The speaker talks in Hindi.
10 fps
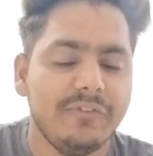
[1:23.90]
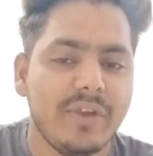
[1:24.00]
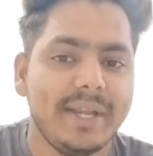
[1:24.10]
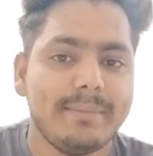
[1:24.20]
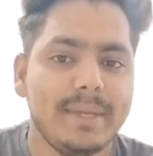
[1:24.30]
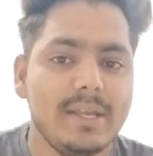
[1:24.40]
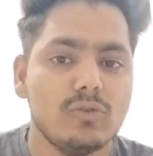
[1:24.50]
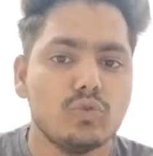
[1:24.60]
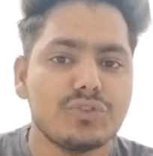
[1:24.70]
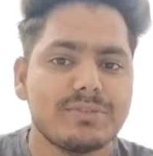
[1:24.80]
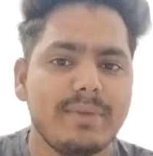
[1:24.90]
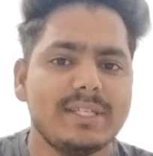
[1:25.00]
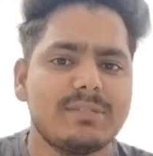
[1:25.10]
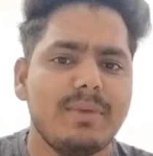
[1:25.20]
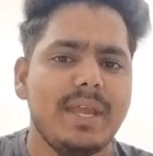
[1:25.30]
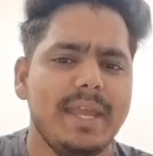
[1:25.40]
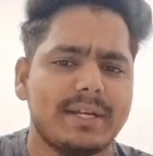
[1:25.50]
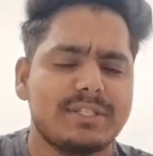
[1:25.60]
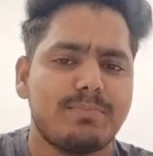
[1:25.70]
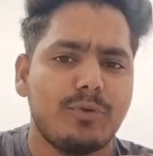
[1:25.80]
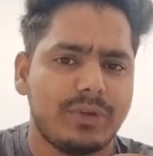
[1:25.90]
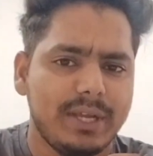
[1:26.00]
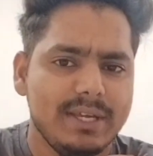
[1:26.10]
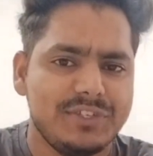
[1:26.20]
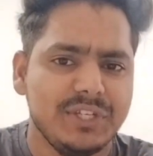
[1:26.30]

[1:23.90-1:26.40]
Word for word: मेन इवेंट में उस मैच में एक स्पोर्ट